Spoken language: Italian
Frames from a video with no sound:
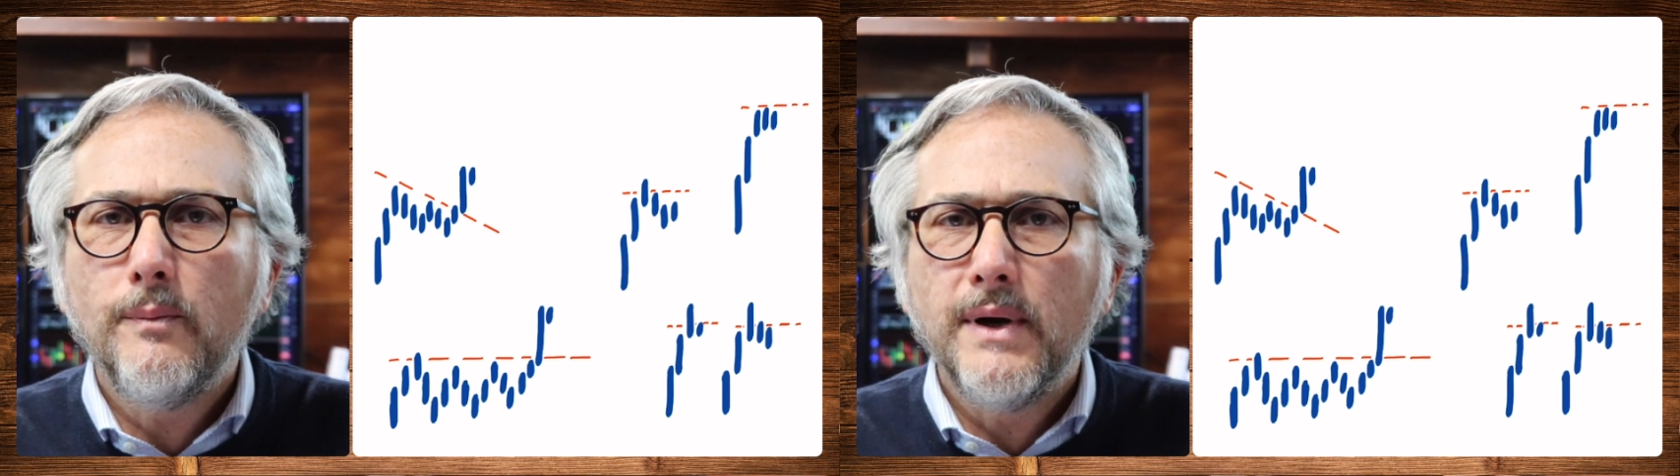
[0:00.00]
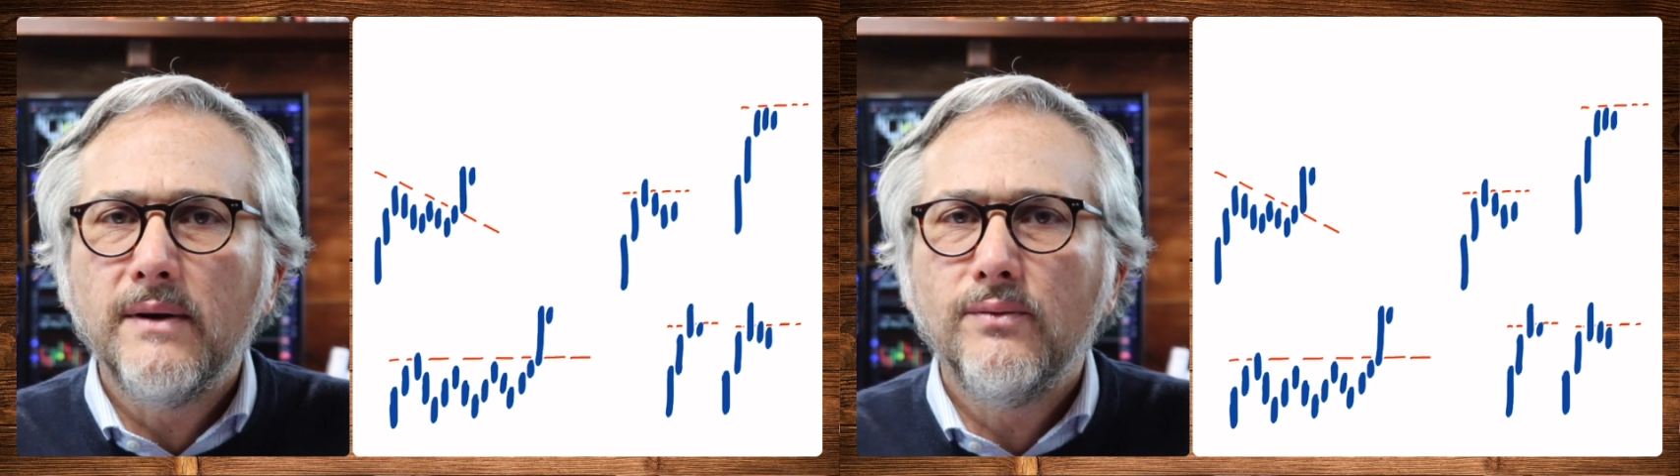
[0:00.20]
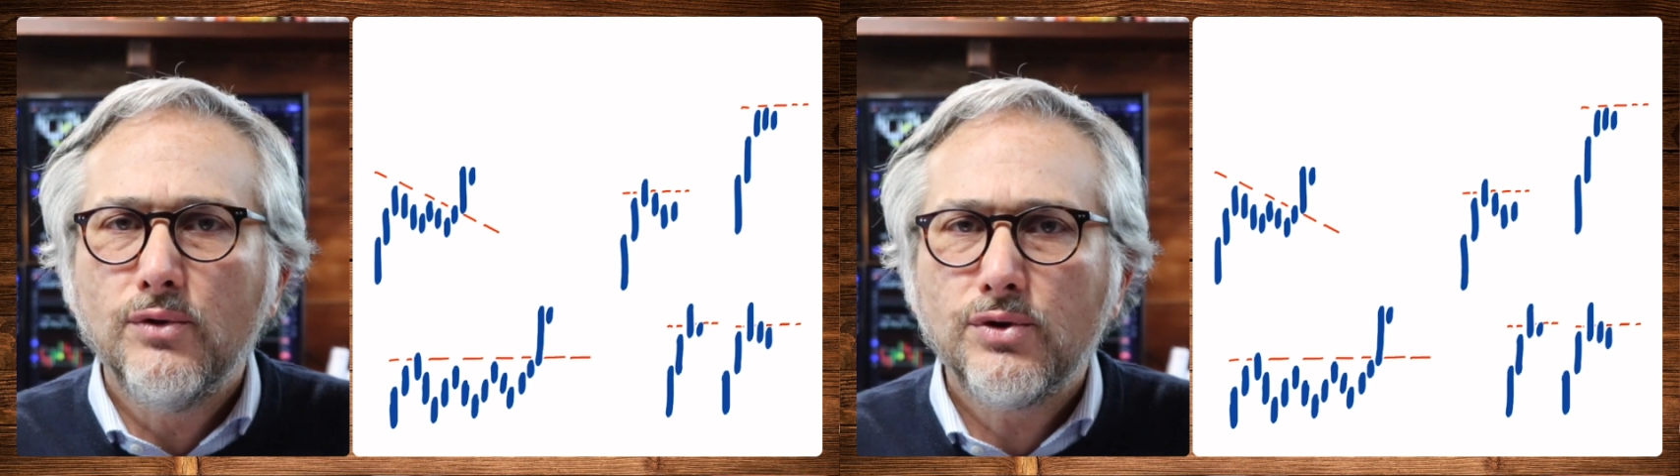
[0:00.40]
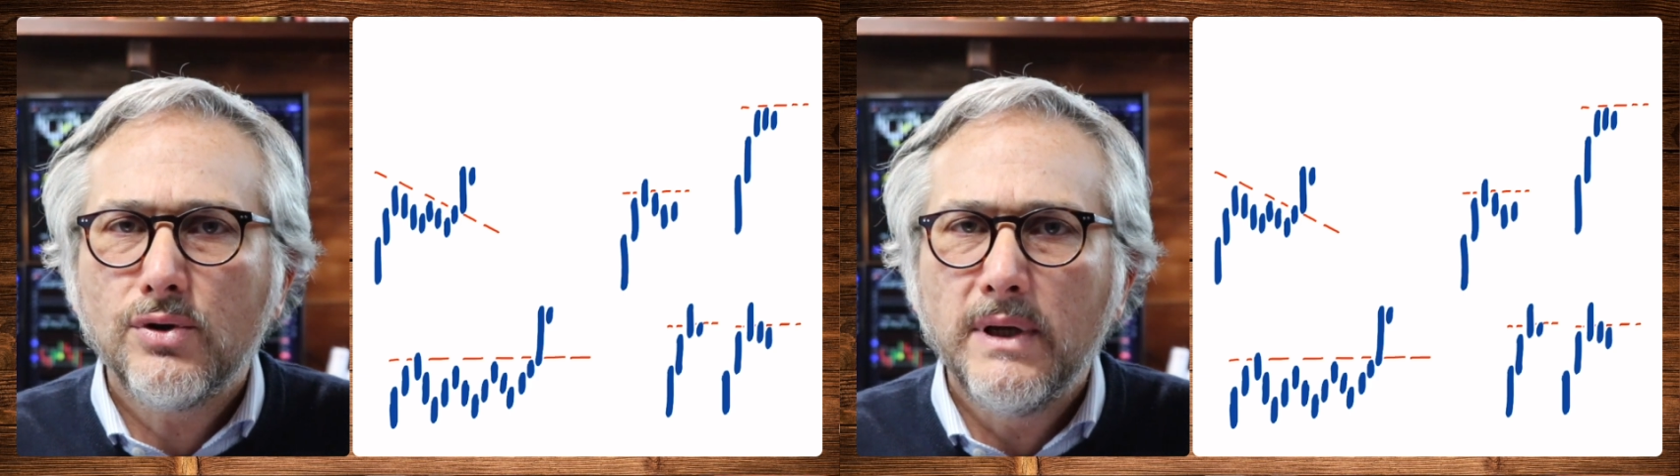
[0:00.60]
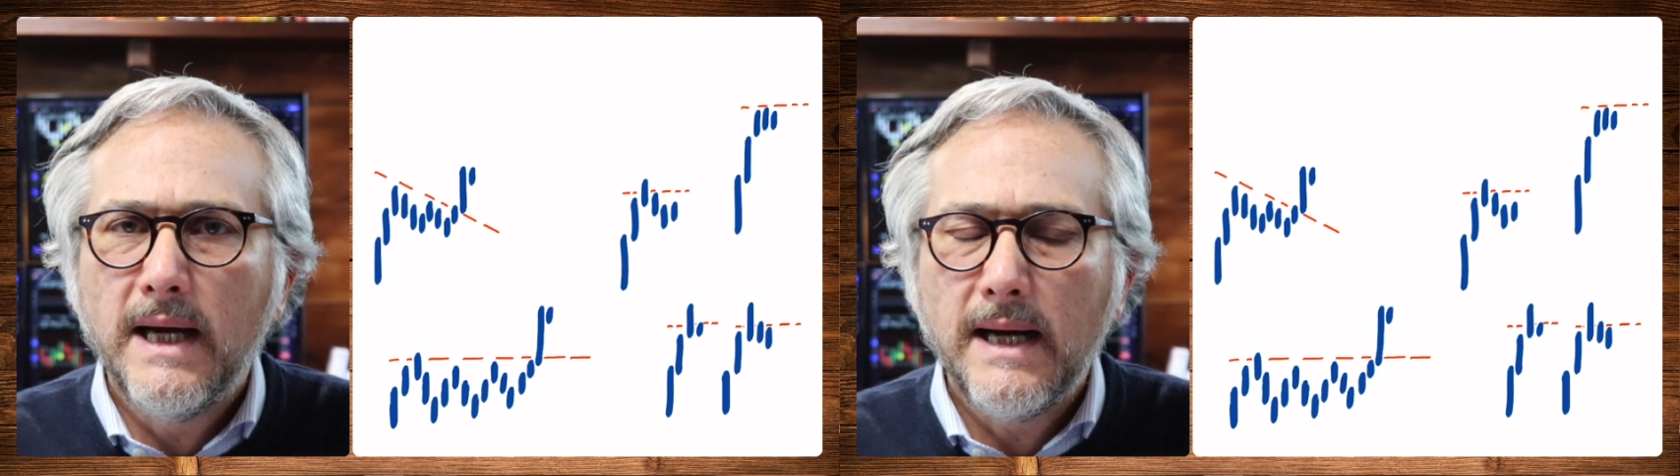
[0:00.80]
per
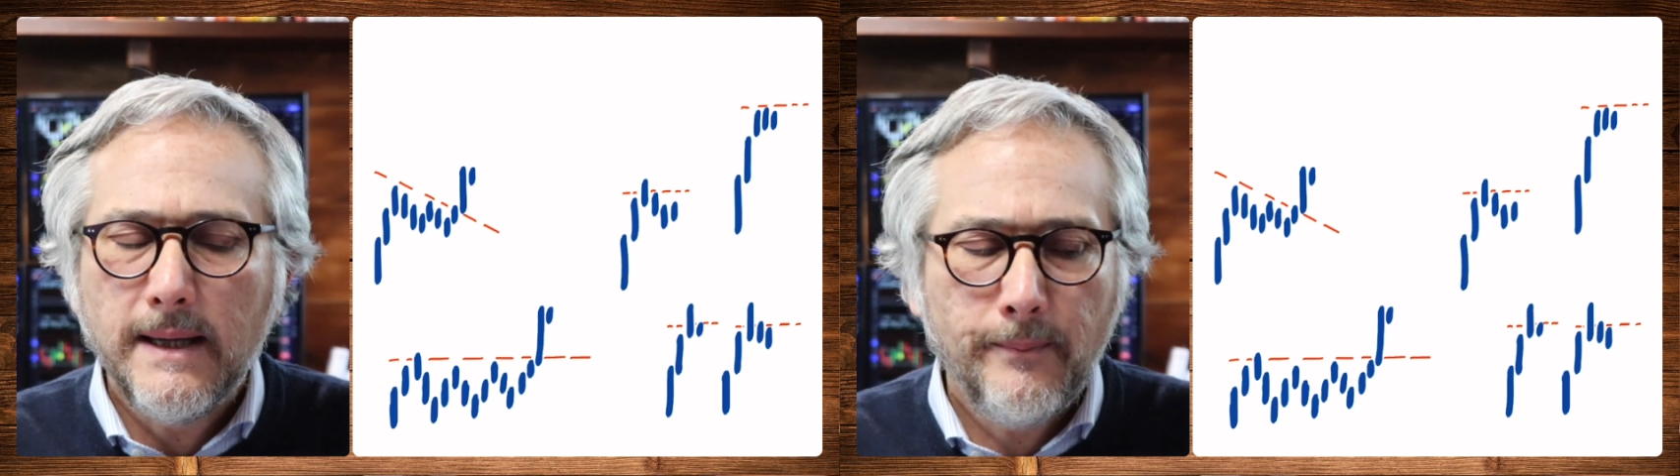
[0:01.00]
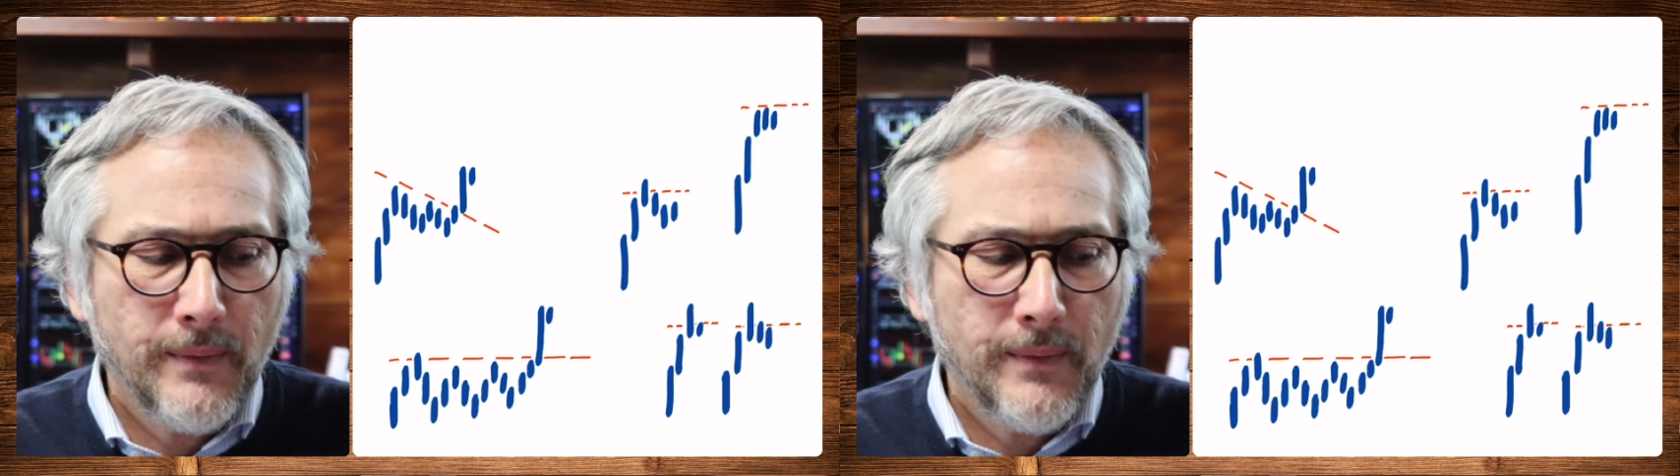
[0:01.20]
funzionare.